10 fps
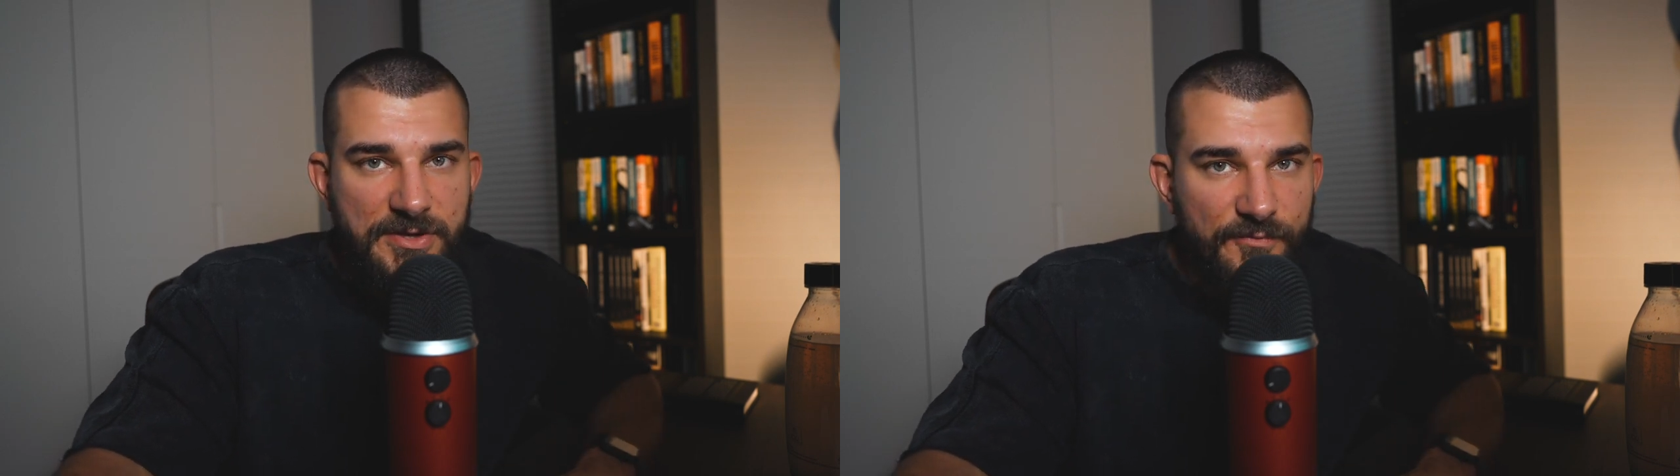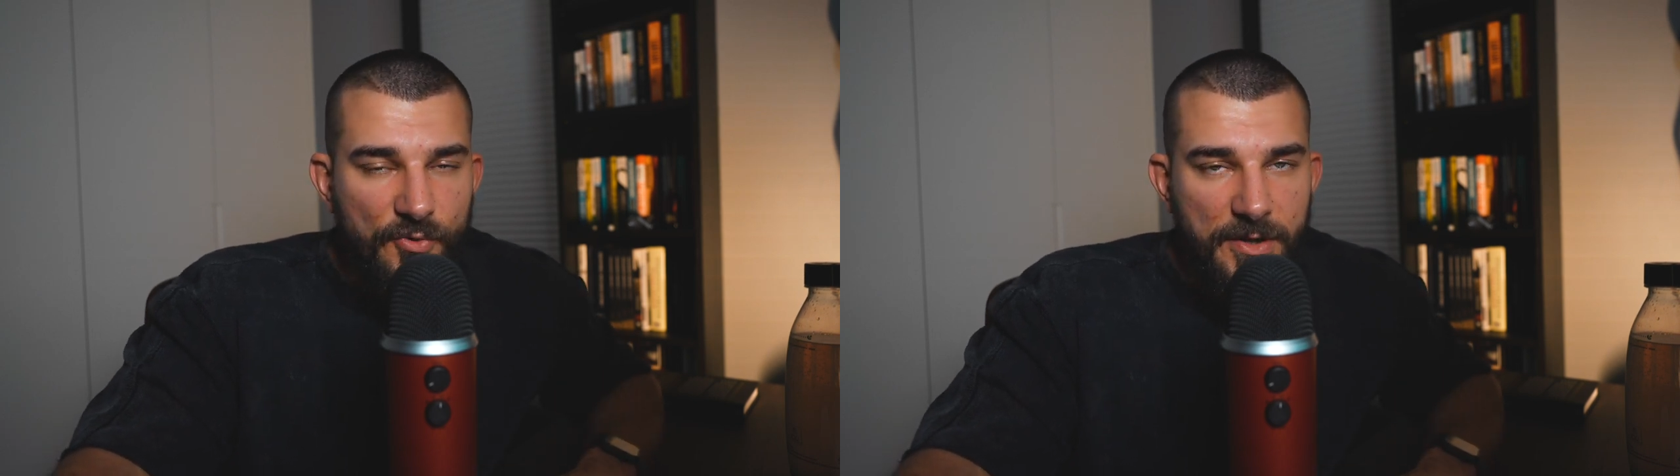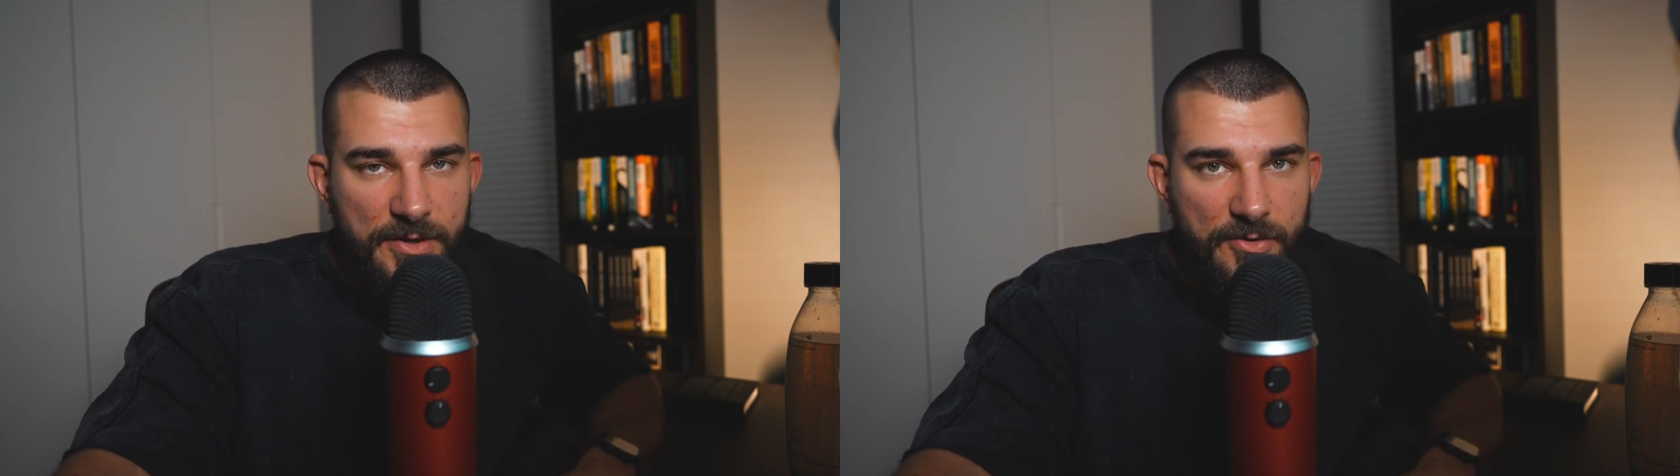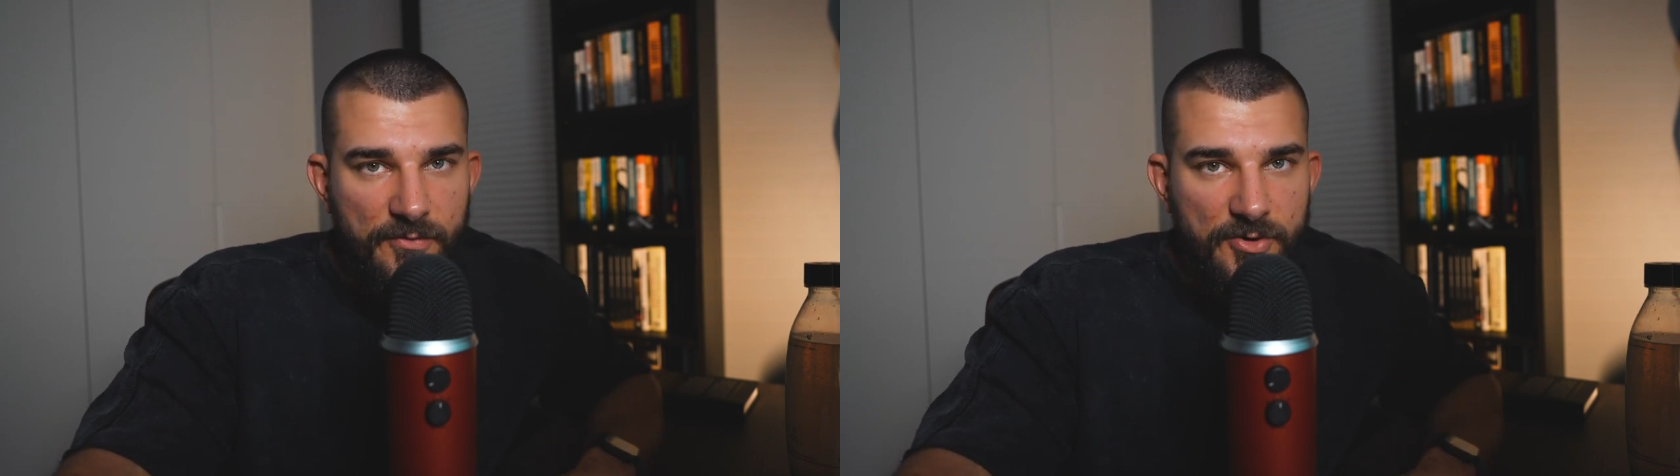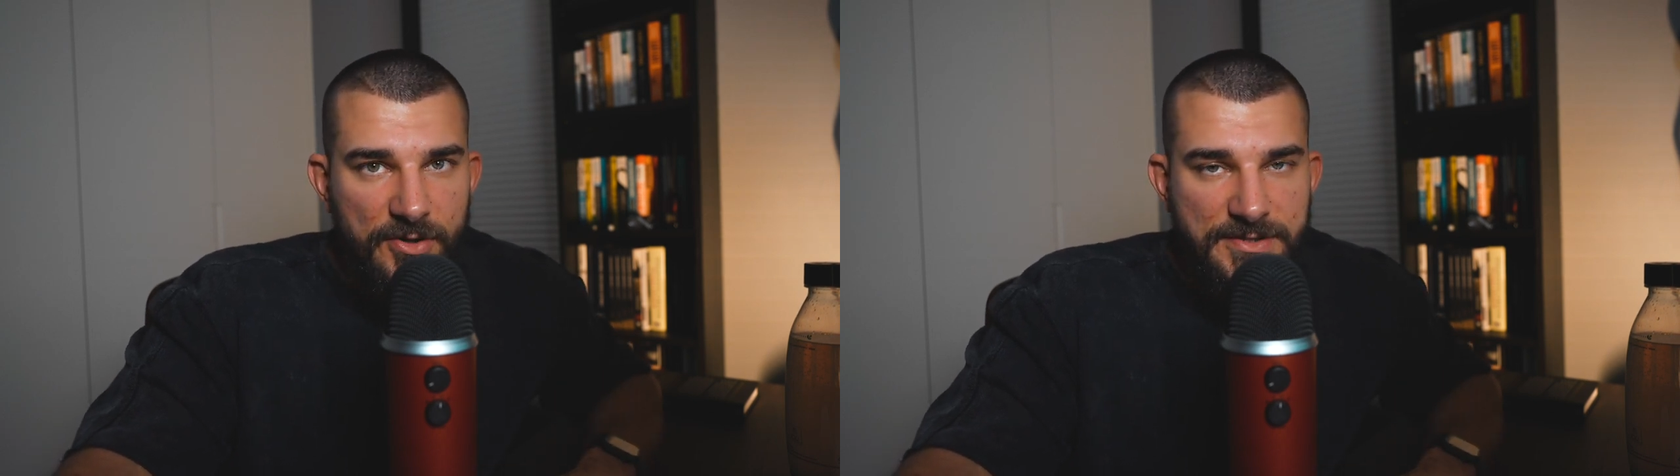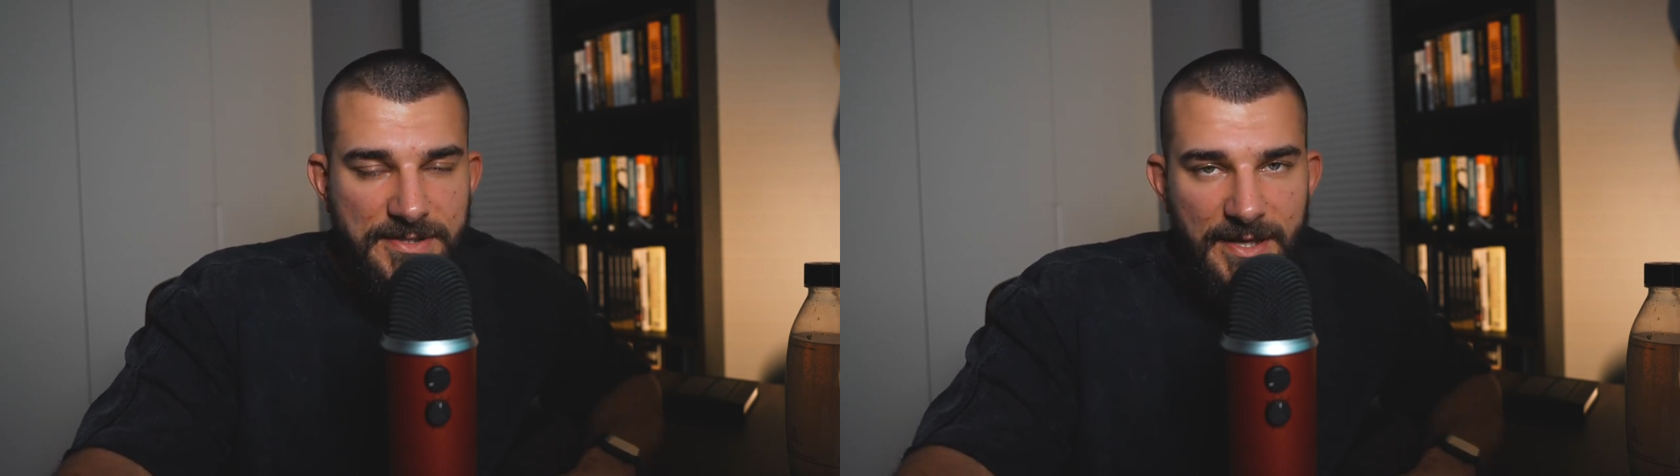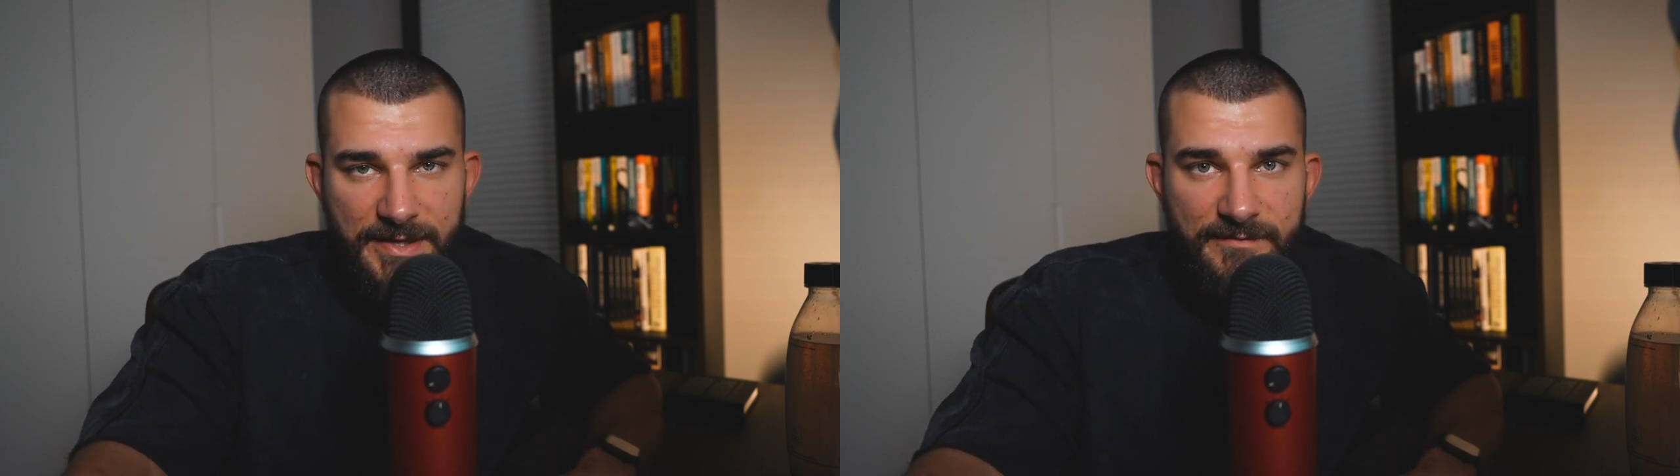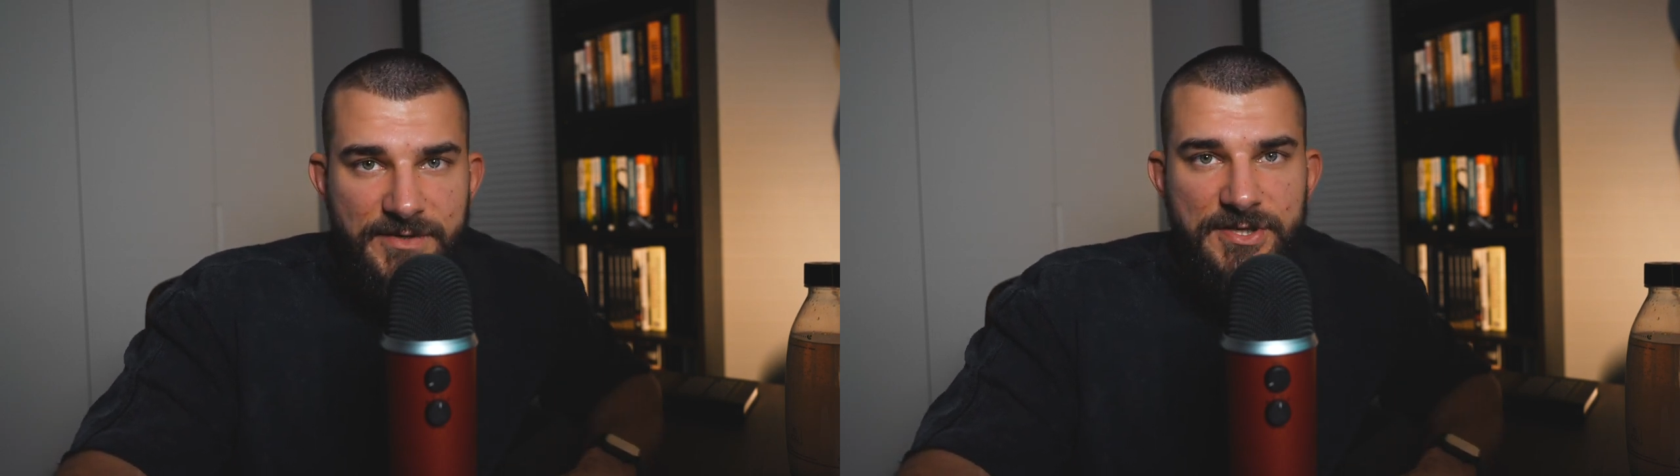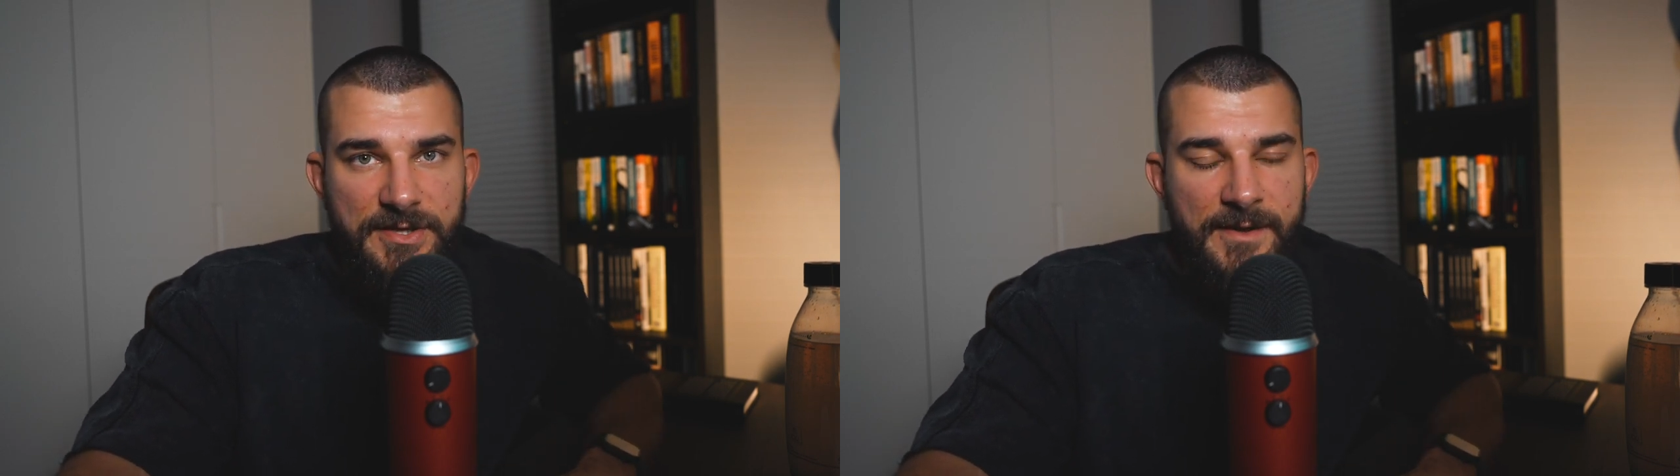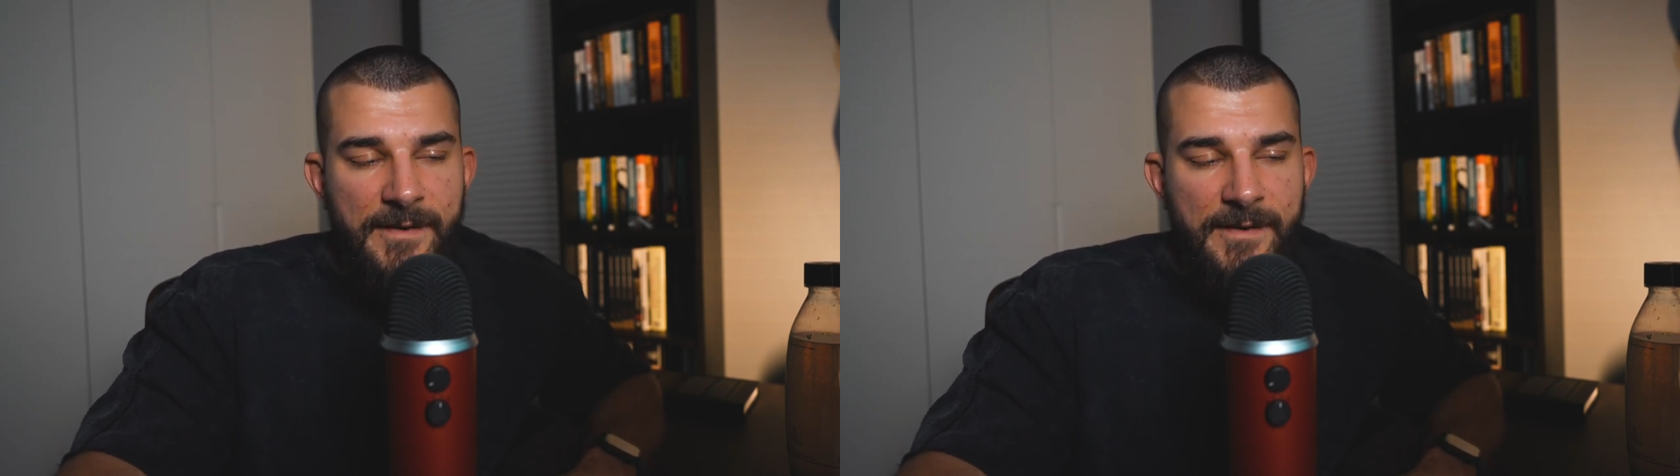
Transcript: dwóch litrów to jest nie lada wyczyn.